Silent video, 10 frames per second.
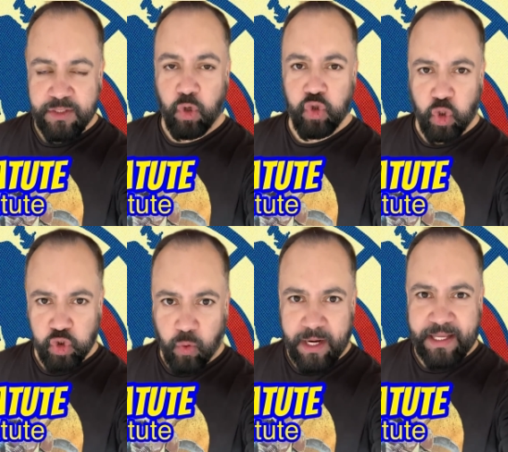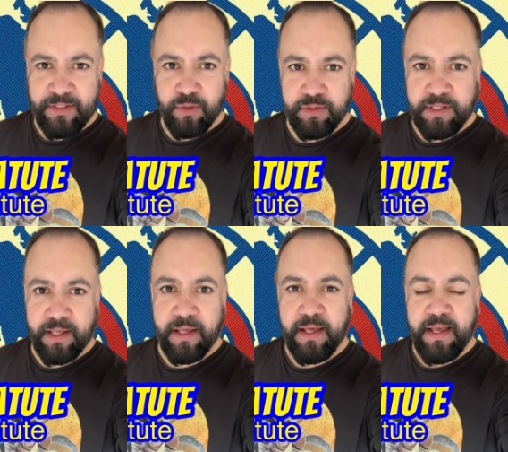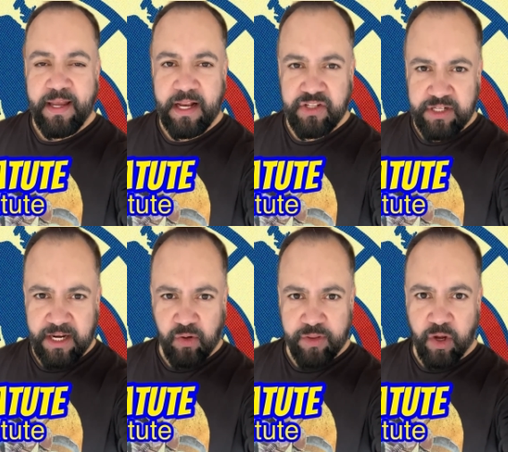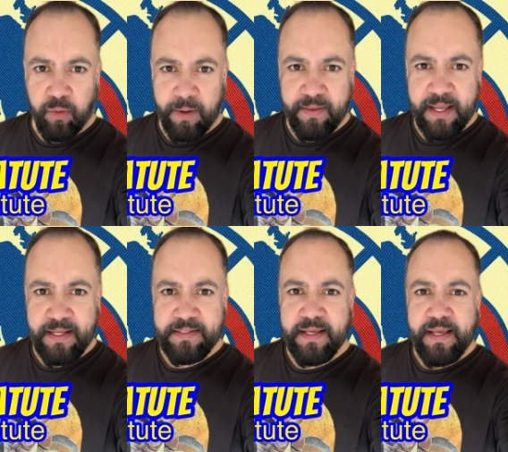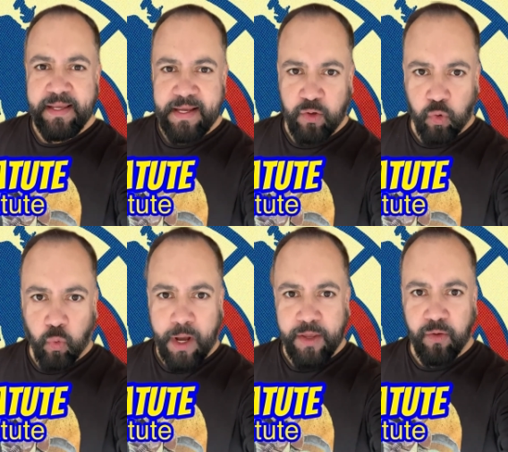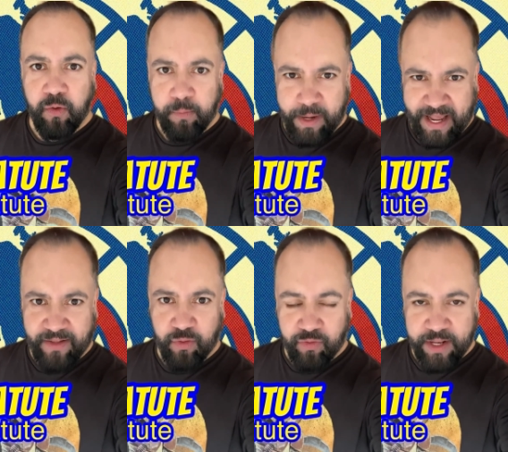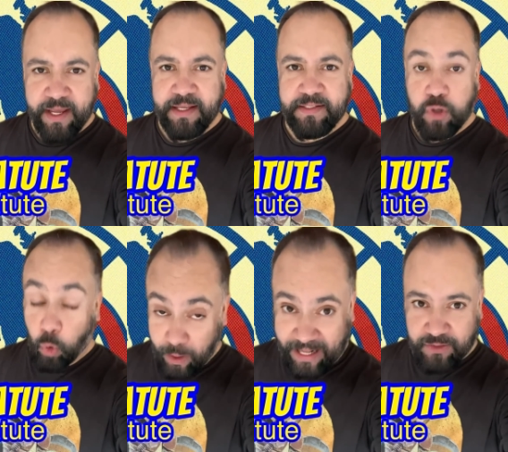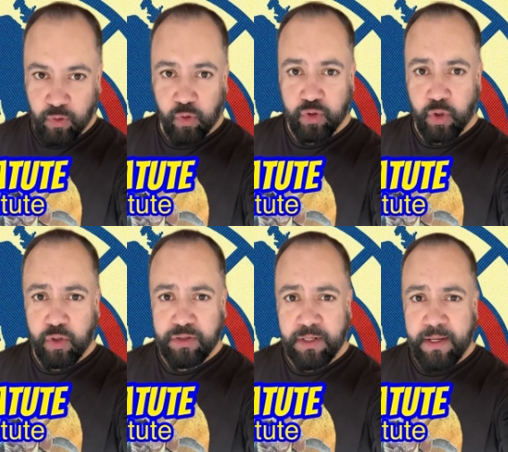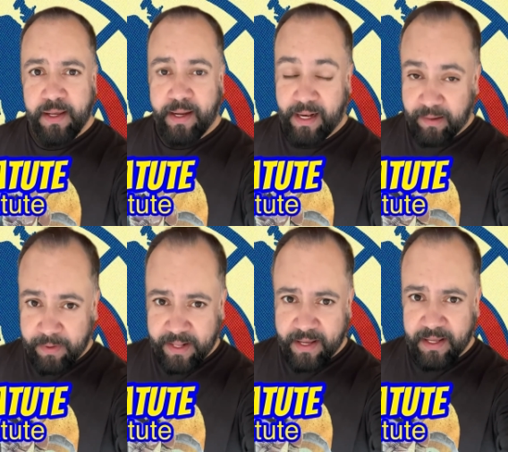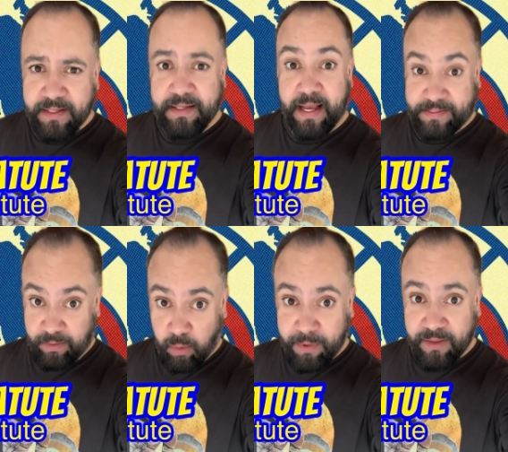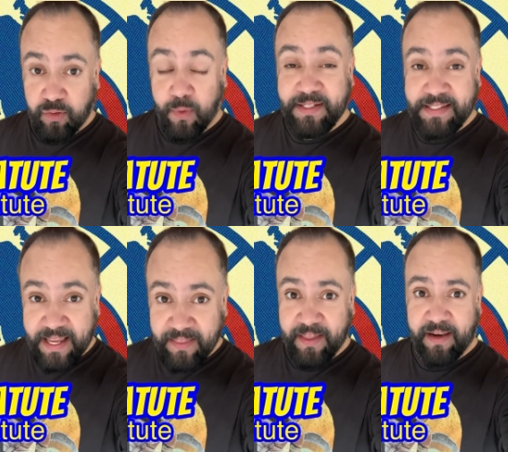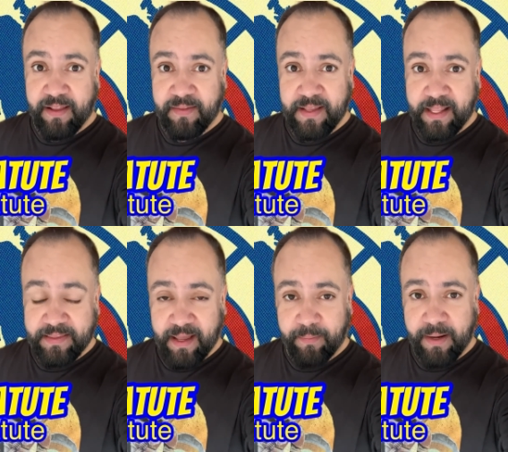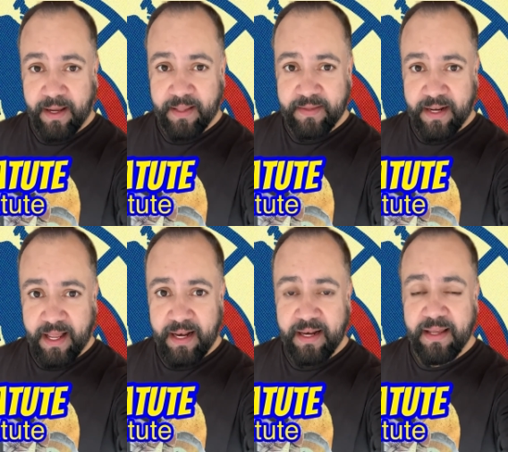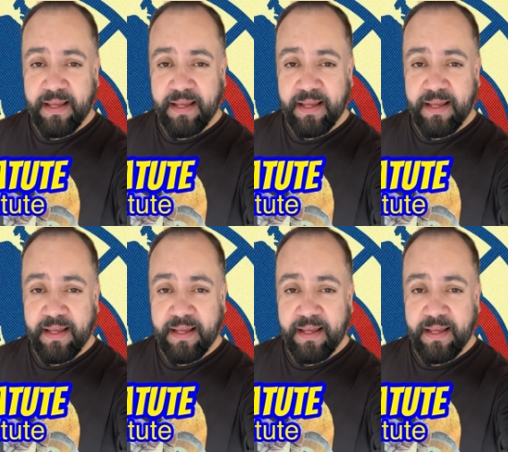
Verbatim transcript: con dos golazos de el chileno Diego Valdés y el uruguayo Brian Rodríguez. Golazos los dos. El América hasta el momento es líder de la tabla general